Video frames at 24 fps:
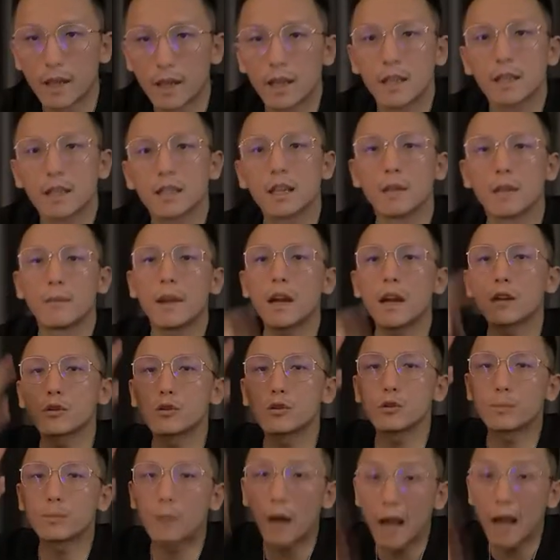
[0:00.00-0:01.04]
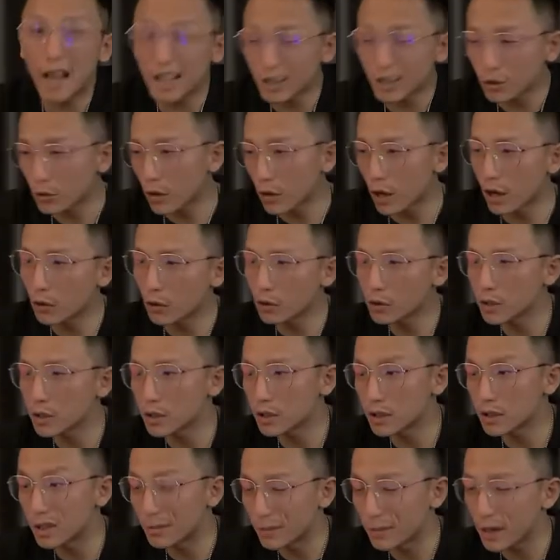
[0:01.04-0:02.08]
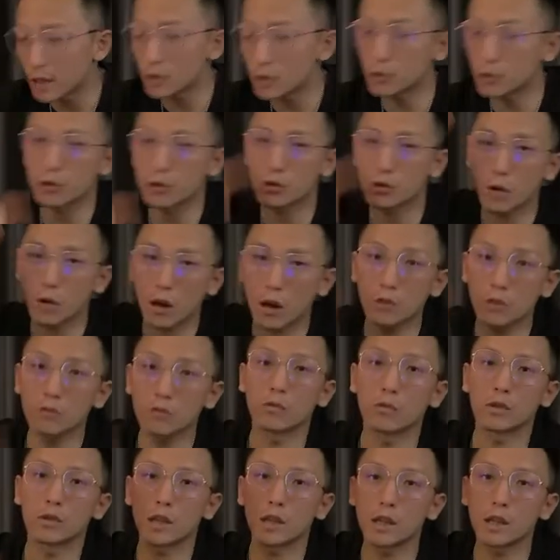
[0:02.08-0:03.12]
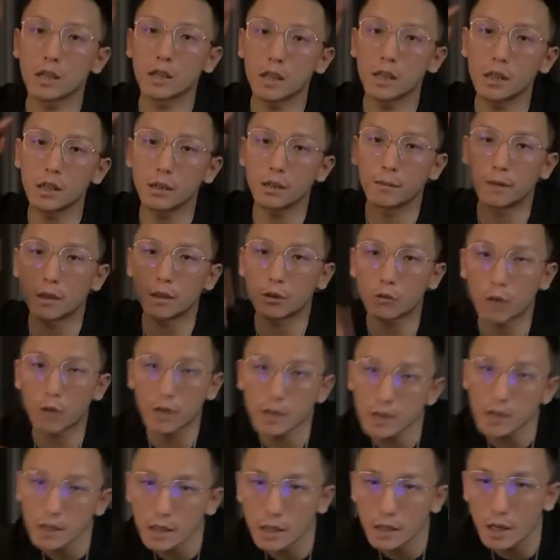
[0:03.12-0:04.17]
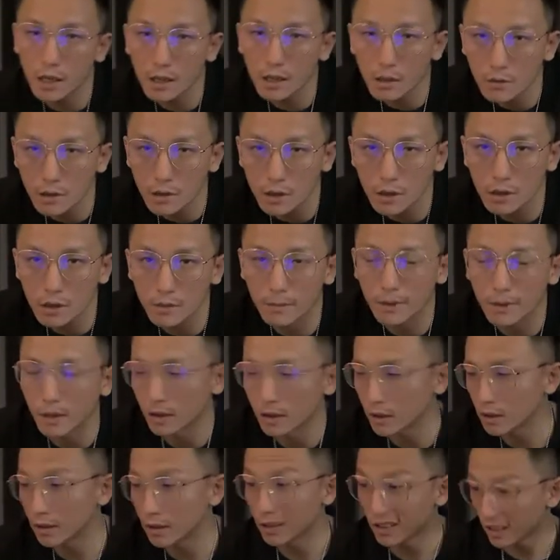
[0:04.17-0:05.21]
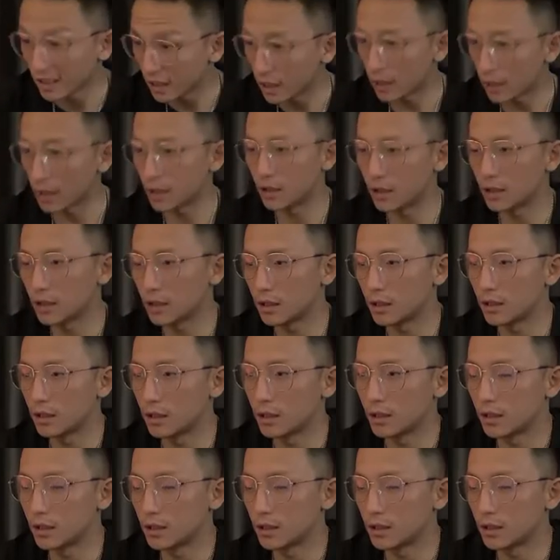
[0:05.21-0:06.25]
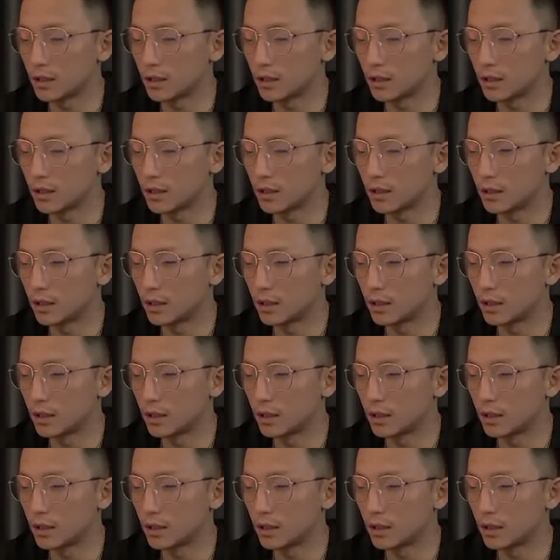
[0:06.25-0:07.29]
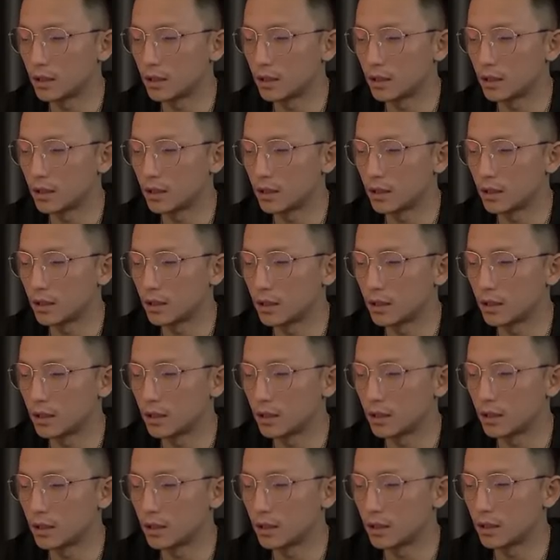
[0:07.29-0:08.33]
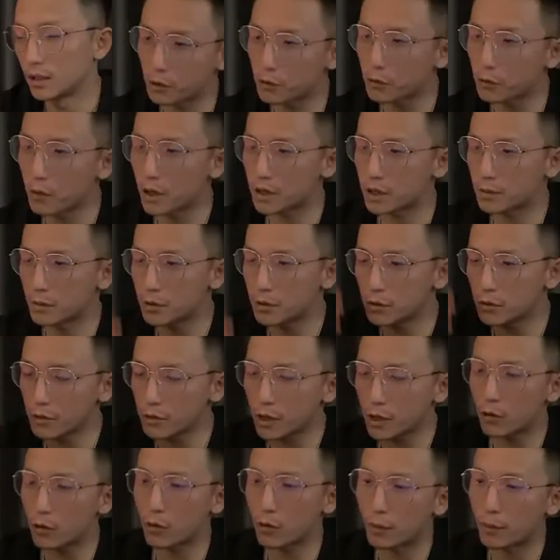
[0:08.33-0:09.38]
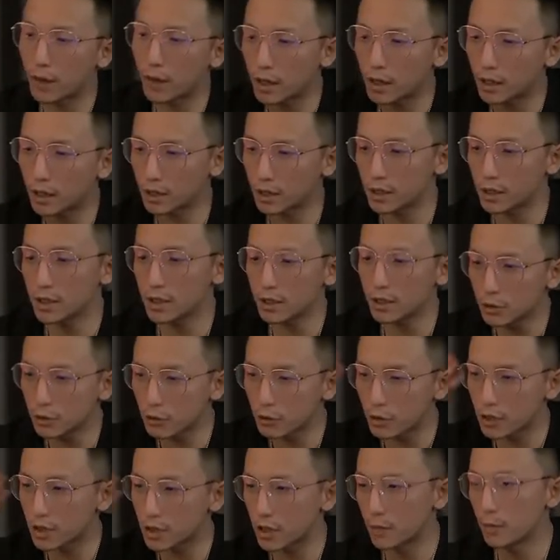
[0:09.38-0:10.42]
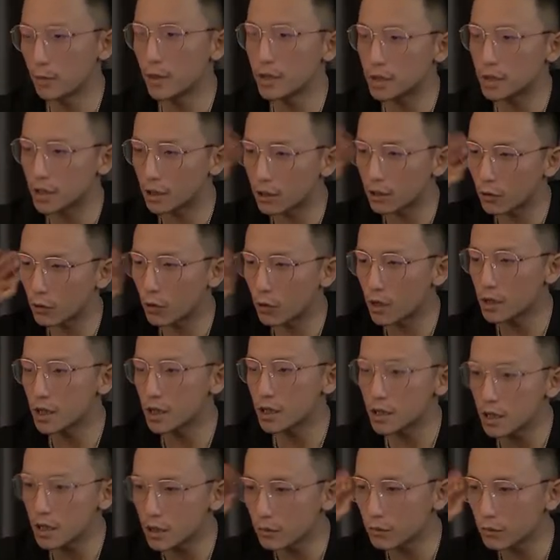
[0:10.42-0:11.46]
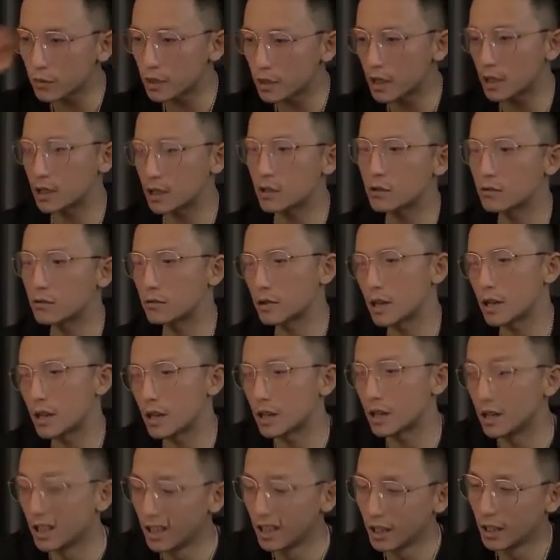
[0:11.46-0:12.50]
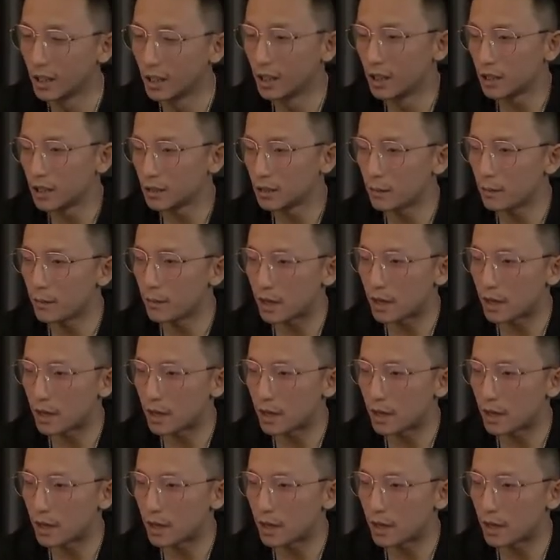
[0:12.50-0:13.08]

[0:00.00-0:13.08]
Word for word: 问题暴露在他的面前，反而能让候选人觉得你很坦诚，也能够帮助他更好的适应未来的工作。你别以为啊，现在把你的团队说得很美妙，可以更方便的吸引候选人来，恰恰不是。